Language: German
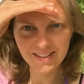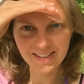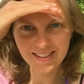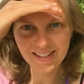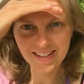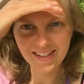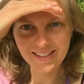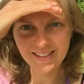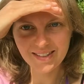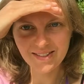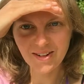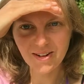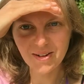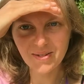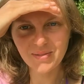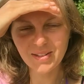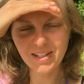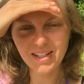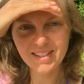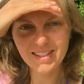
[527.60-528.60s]
sonst sehe ich
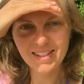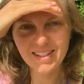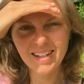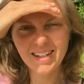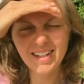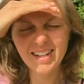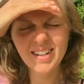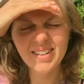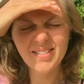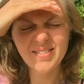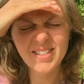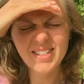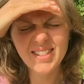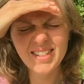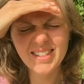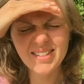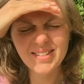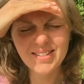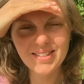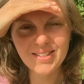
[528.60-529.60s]
überhaupt nichts. Musste
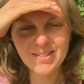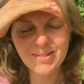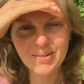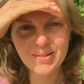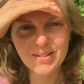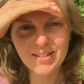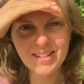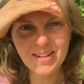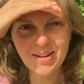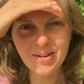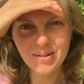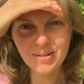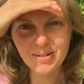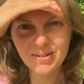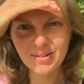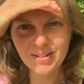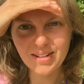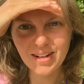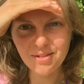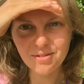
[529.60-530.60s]
ich nur so die Augen
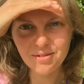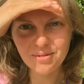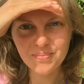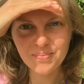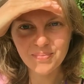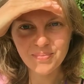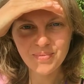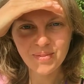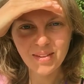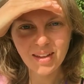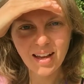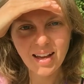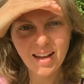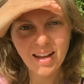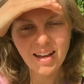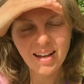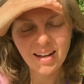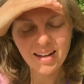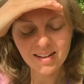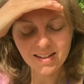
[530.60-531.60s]
zukneifen.
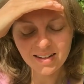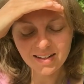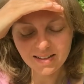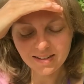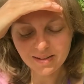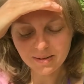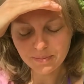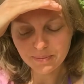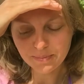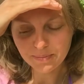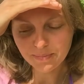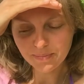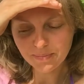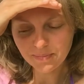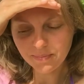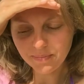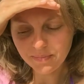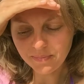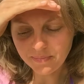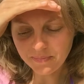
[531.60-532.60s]

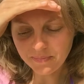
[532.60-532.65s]
Ähm,